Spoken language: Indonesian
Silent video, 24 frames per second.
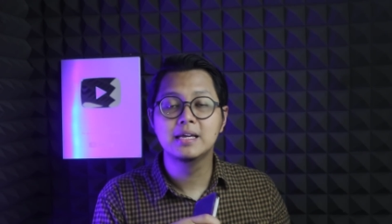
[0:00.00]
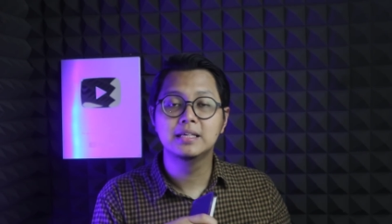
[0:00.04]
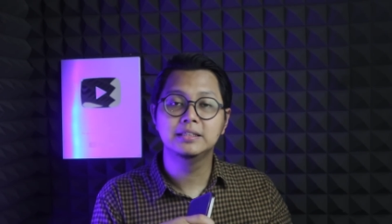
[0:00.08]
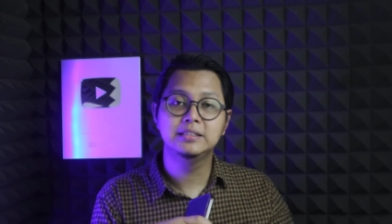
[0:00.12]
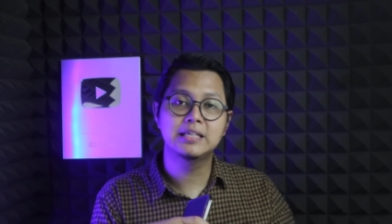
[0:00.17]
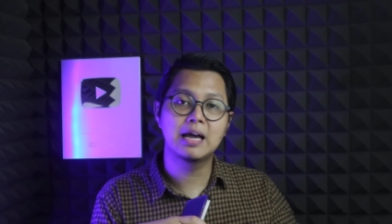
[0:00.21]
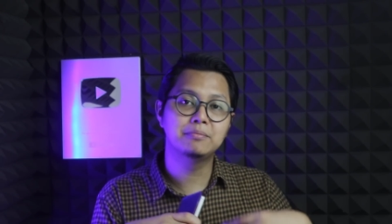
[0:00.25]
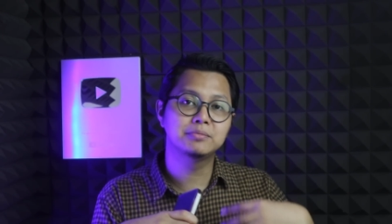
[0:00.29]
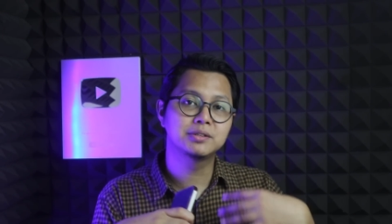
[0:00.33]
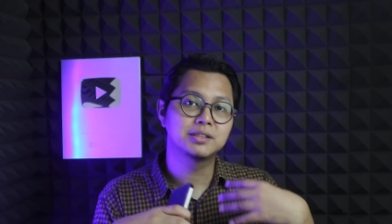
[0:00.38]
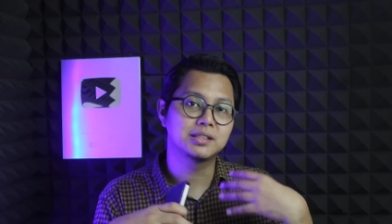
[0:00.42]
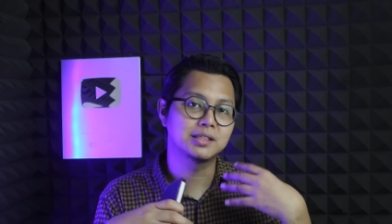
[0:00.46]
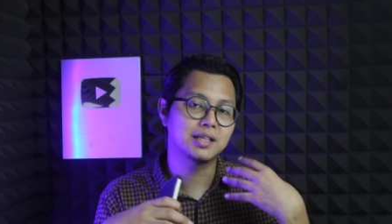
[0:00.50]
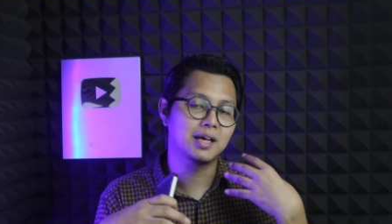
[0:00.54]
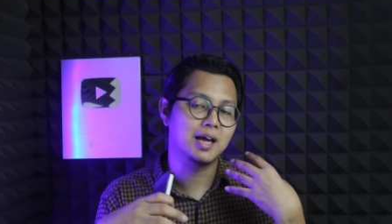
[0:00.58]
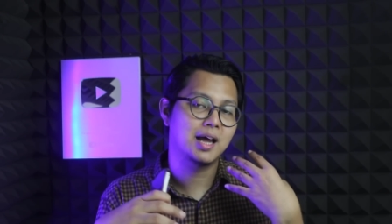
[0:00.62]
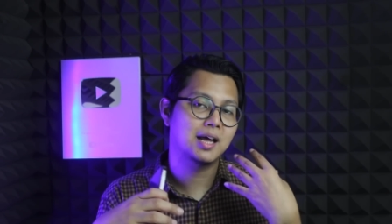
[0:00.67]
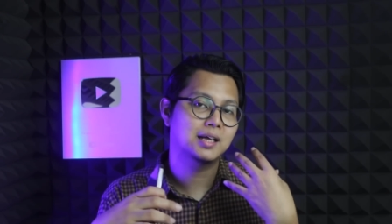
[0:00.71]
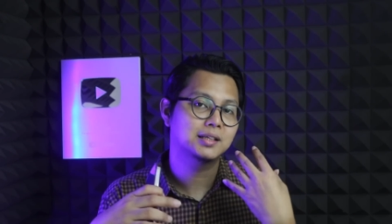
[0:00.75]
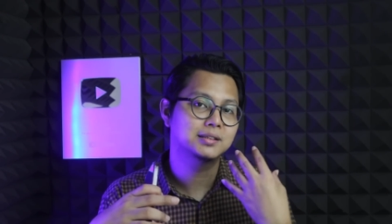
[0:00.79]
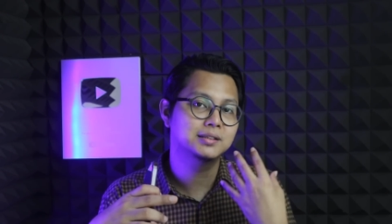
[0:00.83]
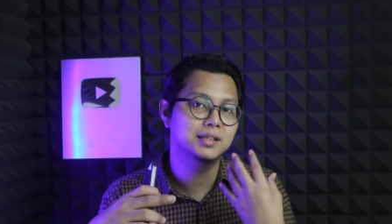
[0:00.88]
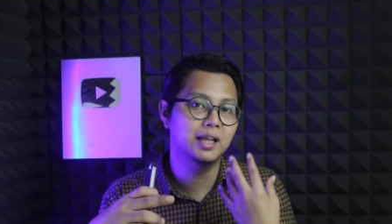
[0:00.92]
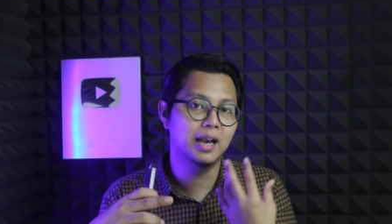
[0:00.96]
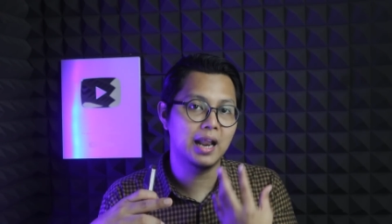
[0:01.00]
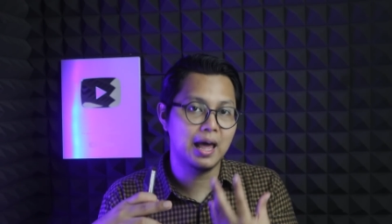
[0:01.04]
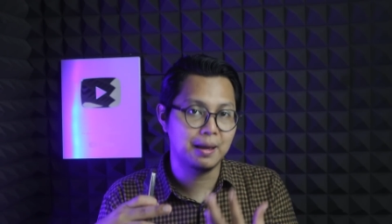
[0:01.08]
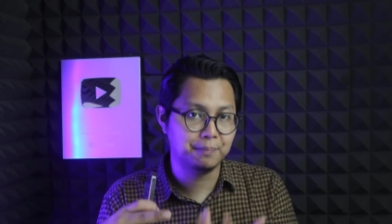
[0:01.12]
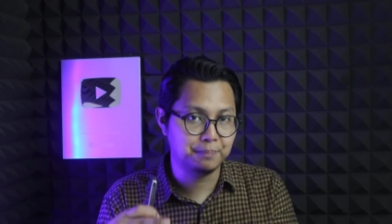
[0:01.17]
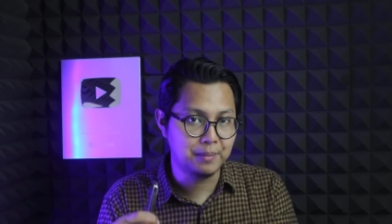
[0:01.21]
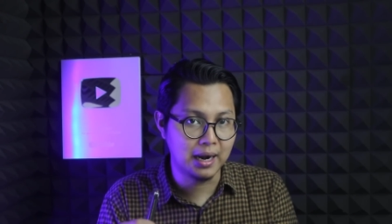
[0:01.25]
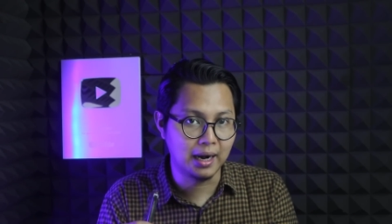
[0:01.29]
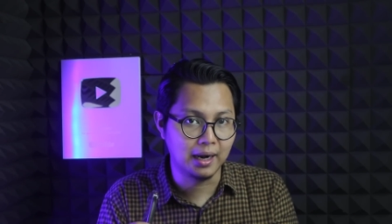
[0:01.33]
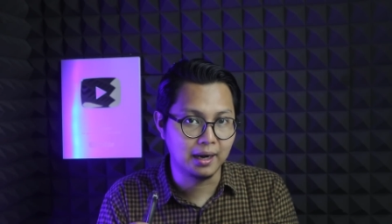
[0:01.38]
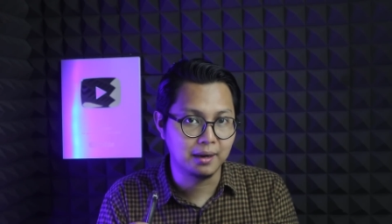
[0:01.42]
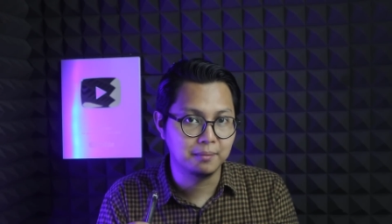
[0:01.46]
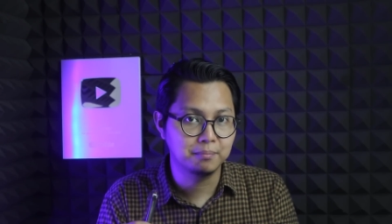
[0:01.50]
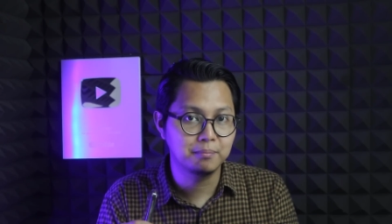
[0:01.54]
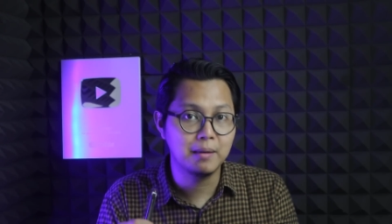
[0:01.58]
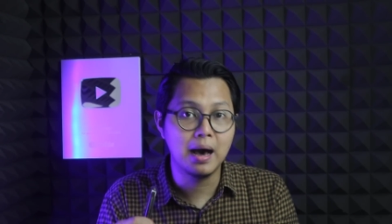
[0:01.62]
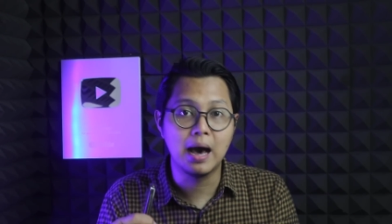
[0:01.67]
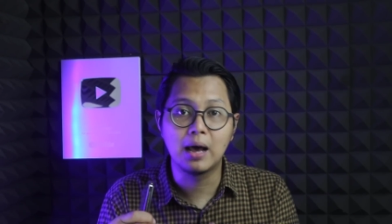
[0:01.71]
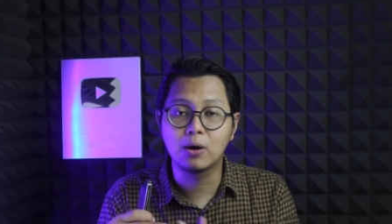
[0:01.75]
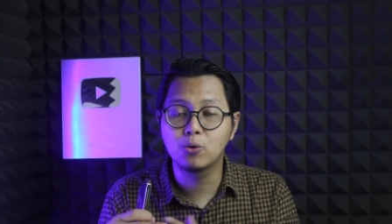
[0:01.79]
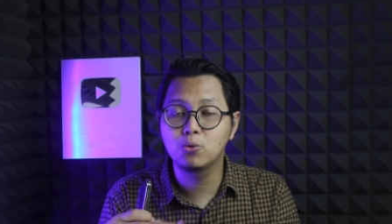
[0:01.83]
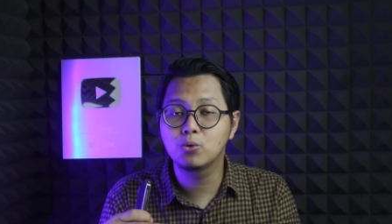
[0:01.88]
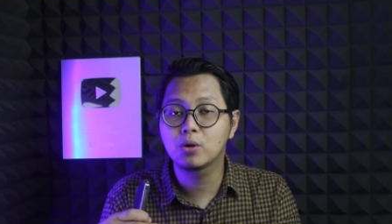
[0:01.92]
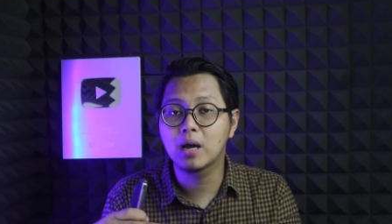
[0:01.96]
jam setengah delapan
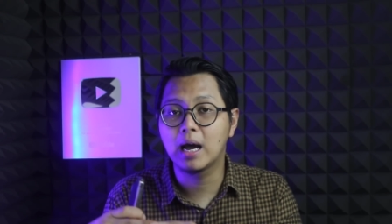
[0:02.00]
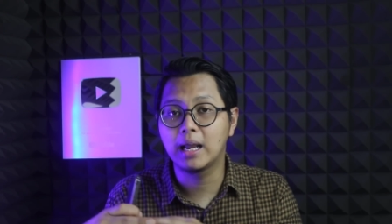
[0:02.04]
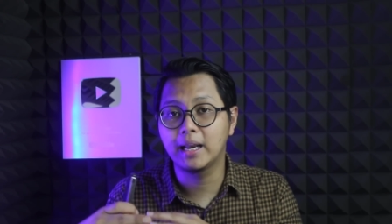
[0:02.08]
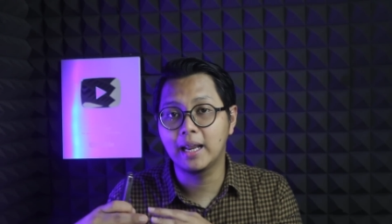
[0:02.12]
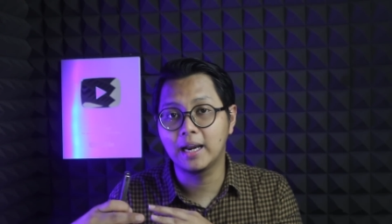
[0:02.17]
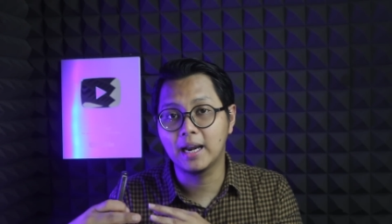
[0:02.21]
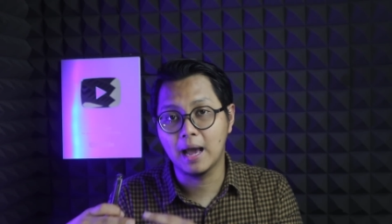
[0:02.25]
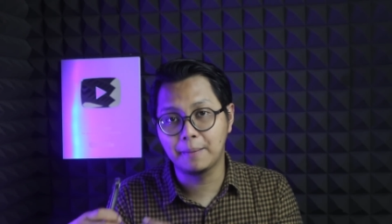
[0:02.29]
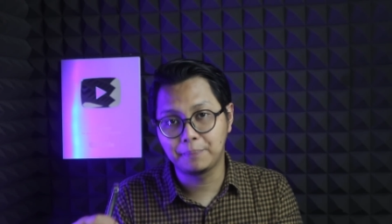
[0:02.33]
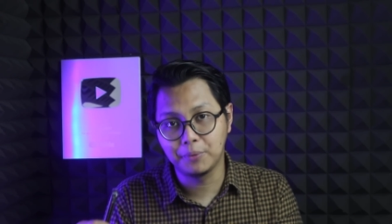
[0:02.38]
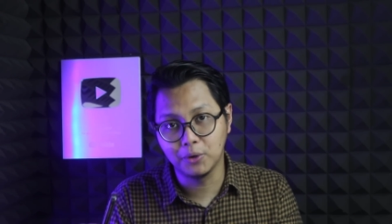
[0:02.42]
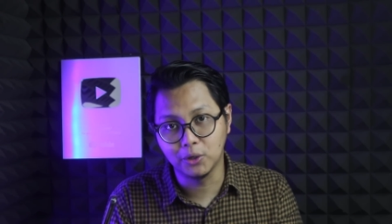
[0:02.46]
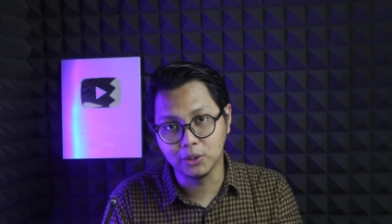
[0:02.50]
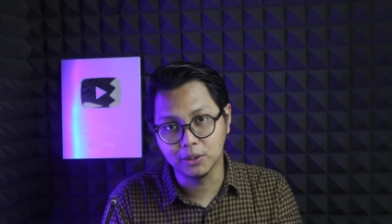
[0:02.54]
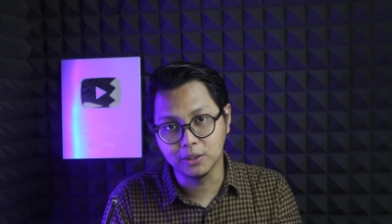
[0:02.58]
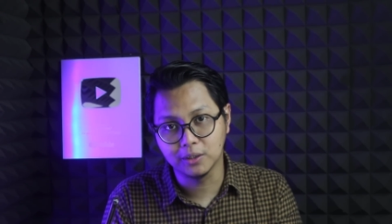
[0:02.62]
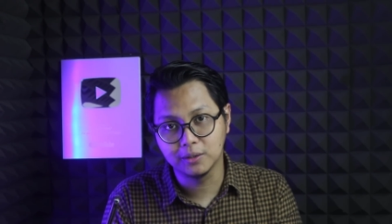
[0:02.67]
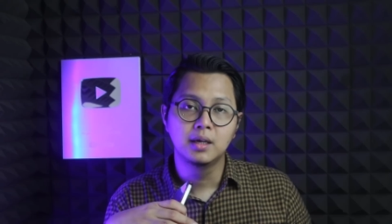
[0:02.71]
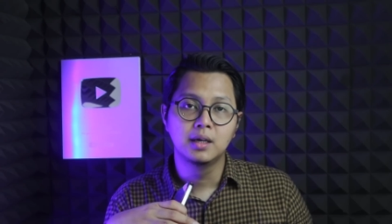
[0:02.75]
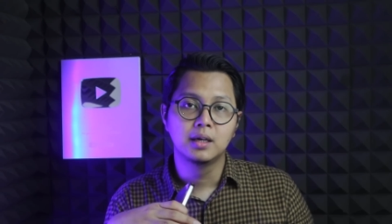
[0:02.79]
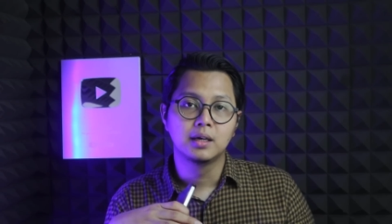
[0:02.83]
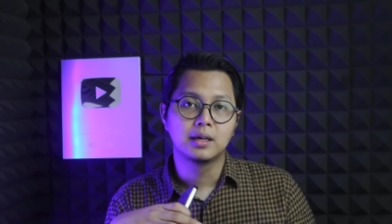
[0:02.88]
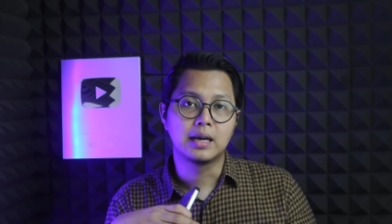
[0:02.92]
baru kalian upload.